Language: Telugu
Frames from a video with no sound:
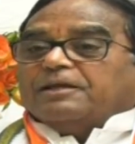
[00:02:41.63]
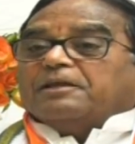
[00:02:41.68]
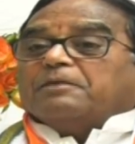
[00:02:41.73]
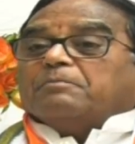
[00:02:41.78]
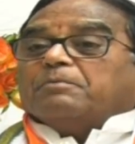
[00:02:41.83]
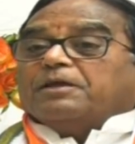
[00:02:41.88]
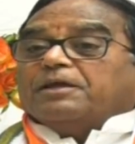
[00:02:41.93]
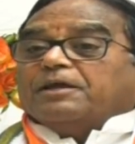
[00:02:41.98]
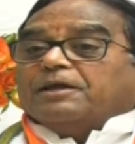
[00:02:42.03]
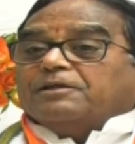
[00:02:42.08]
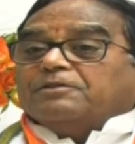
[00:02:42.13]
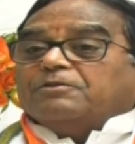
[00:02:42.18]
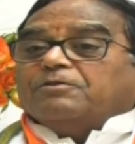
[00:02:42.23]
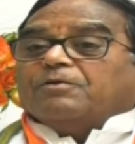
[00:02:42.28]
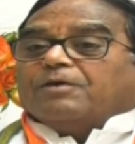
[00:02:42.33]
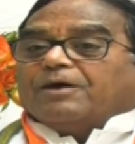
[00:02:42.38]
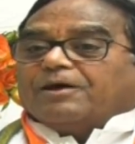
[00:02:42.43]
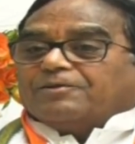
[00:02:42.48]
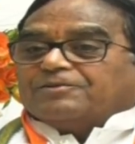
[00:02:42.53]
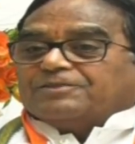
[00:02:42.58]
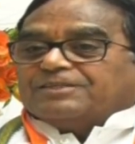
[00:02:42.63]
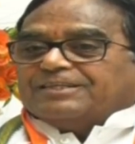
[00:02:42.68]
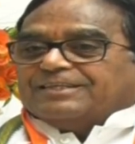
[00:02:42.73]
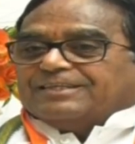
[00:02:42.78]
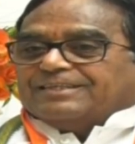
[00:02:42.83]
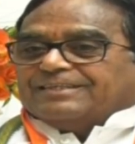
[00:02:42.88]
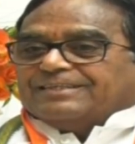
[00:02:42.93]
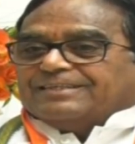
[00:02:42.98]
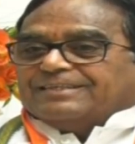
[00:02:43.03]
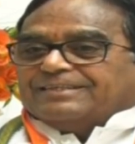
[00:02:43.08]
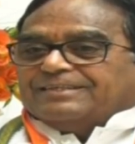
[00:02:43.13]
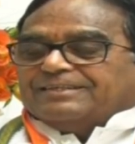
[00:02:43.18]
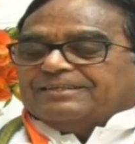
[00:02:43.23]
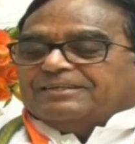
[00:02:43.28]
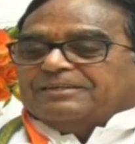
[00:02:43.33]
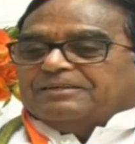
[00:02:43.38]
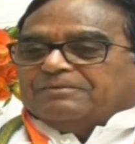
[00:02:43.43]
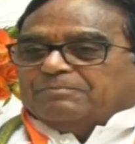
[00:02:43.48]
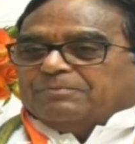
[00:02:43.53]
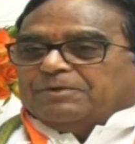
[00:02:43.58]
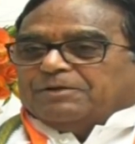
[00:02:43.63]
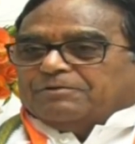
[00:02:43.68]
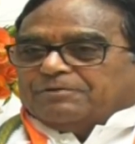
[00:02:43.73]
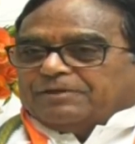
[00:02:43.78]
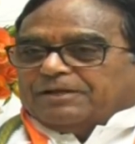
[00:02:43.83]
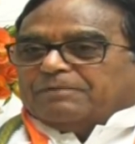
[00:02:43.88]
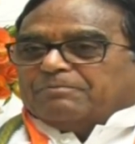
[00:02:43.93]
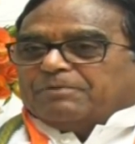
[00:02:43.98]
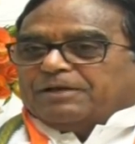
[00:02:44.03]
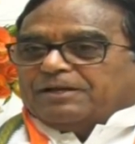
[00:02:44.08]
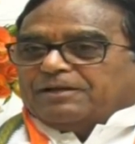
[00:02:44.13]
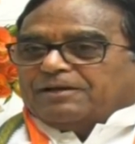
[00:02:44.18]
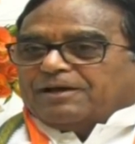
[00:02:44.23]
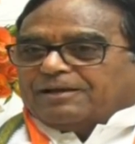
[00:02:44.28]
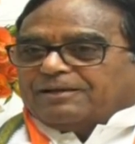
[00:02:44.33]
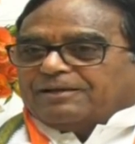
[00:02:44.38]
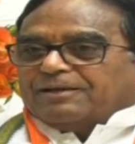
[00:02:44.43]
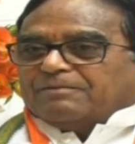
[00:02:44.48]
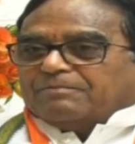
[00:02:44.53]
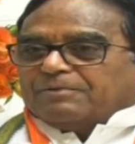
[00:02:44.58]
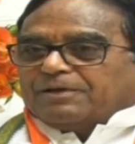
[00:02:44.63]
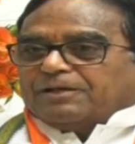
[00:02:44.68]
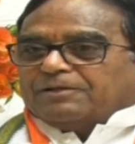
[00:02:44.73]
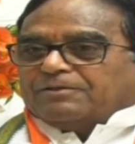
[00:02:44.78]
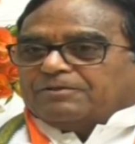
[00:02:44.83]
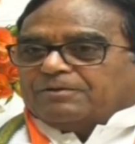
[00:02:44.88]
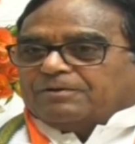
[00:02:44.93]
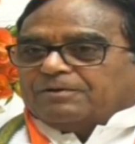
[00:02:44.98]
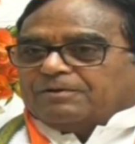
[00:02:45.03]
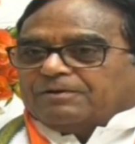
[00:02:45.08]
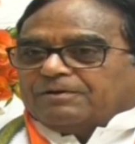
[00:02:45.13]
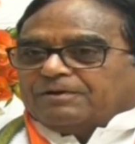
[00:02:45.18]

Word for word: ఎనభై ఐదులో ఆలోచన మేము ఎనభై నాలుగు ఎనభై ఐదులో